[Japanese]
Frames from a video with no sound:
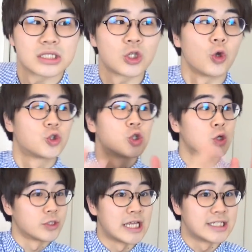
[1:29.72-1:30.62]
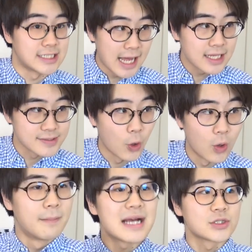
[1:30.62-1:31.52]
そう15センチな。
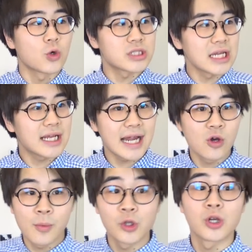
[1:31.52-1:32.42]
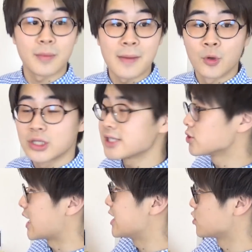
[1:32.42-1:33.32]
そう、まあそこしっかり覚えておけばもう
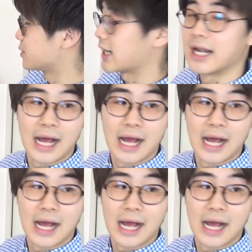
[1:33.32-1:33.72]
テスト大丈夫だか